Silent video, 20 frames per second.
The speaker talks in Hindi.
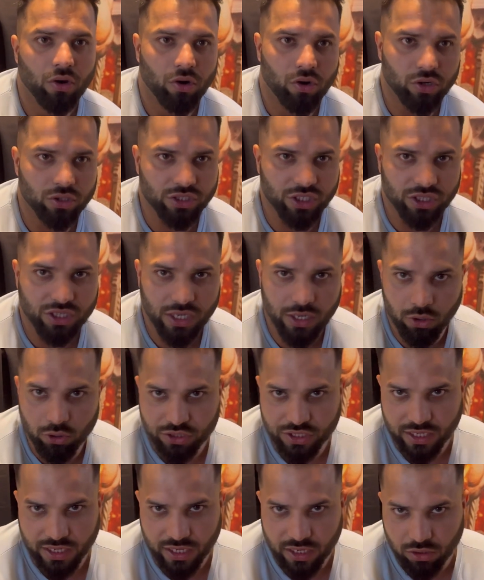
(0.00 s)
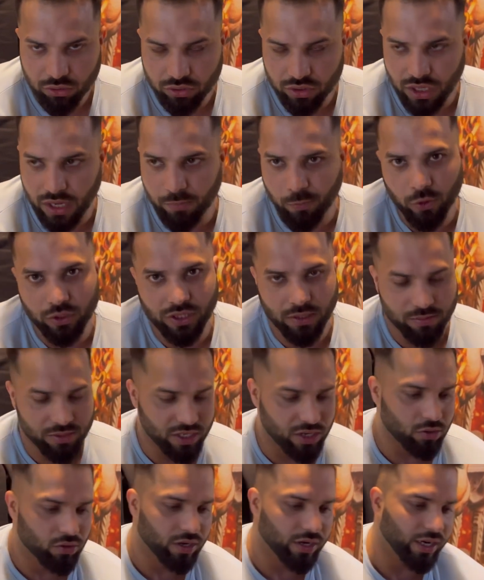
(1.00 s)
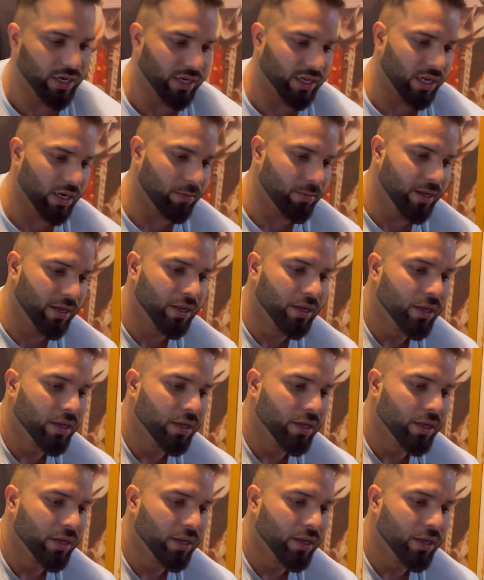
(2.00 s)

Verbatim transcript: और जितना हो सकेगा उतना आपको समझाऊँगा डिटेल में